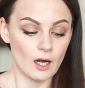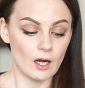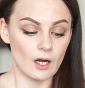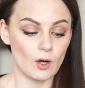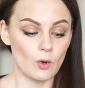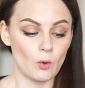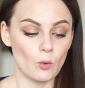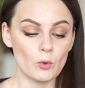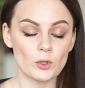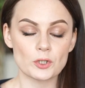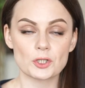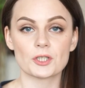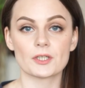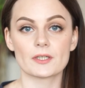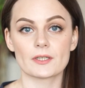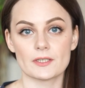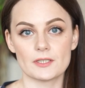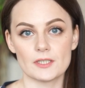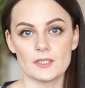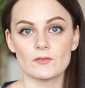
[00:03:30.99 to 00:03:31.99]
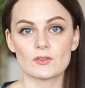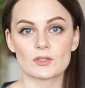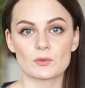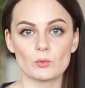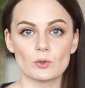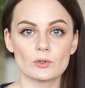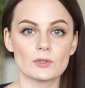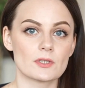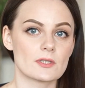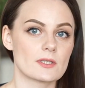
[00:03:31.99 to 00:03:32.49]
А, очень красиво
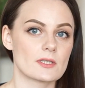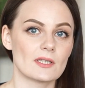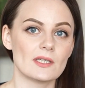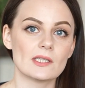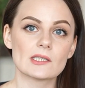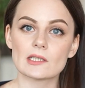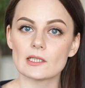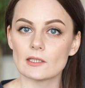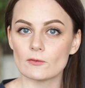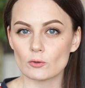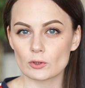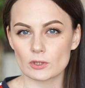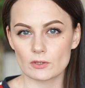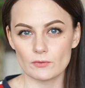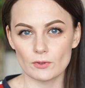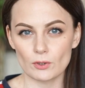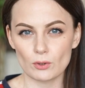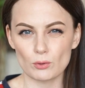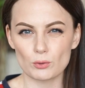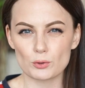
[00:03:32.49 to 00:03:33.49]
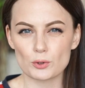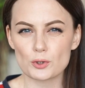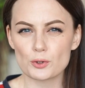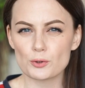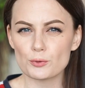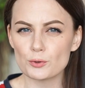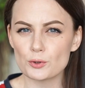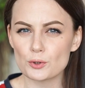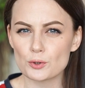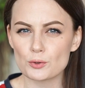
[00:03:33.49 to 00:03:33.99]
смотрится, если его сверху
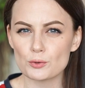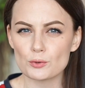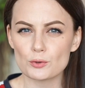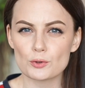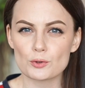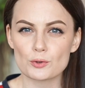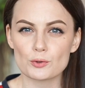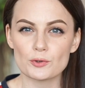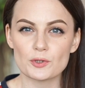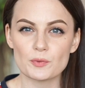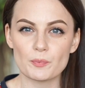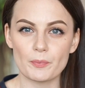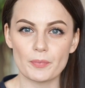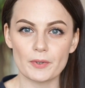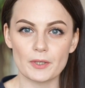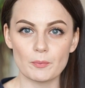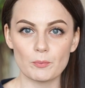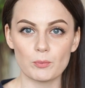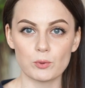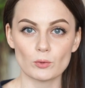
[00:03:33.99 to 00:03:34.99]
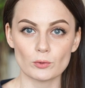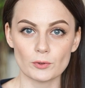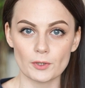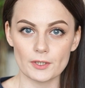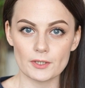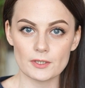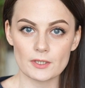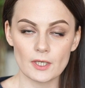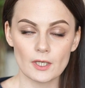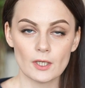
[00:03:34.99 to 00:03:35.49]
чуть-чуть чуть
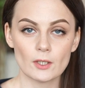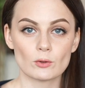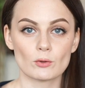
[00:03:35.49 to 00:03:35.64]
припудрить.